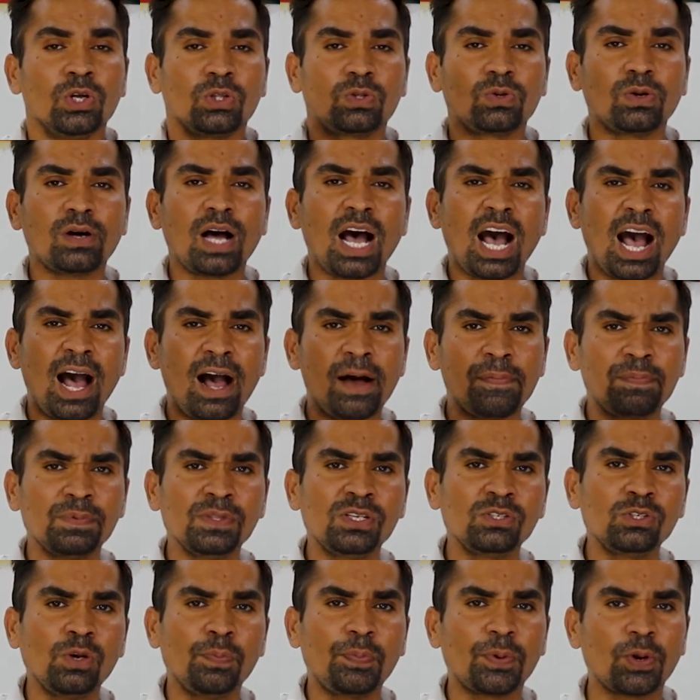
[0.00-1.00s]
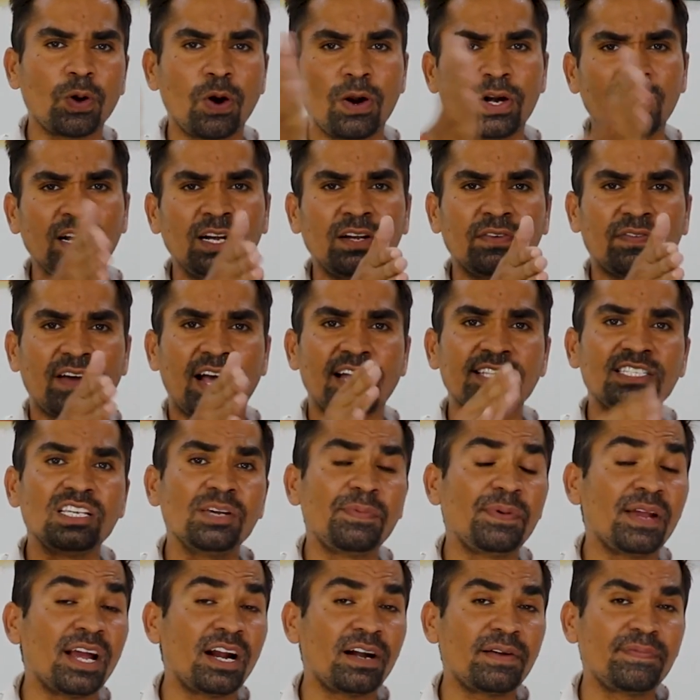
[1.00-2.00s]
तो आपने जो प्रोडक्ट
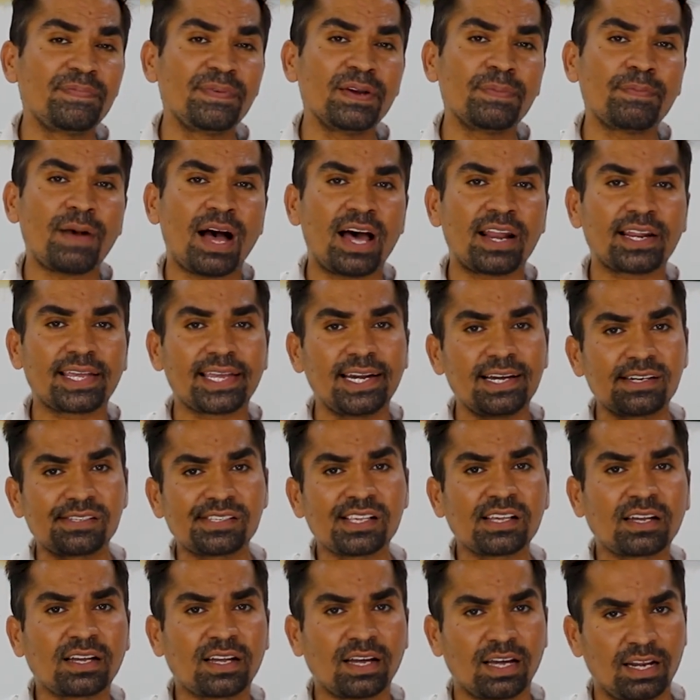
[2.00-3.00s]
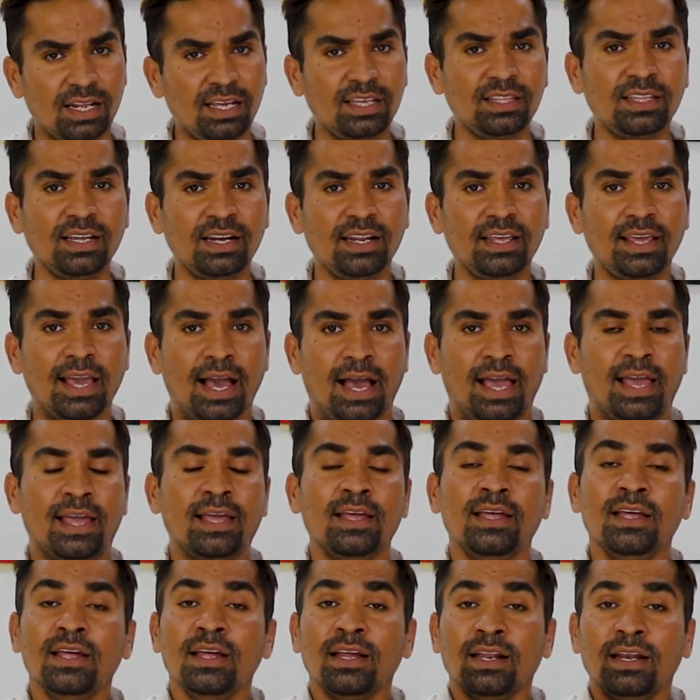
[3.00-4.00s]
वाजिब रेट में मार्केट से खरीद लिया
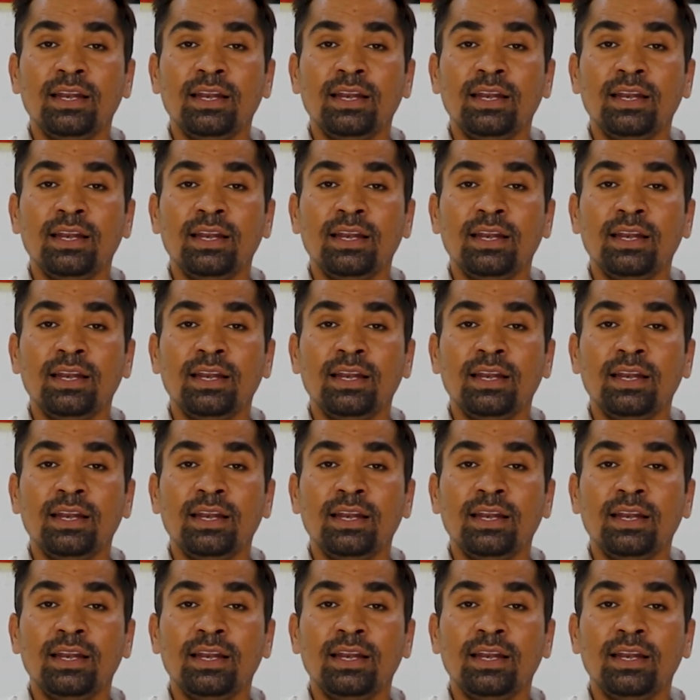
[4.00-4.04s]
है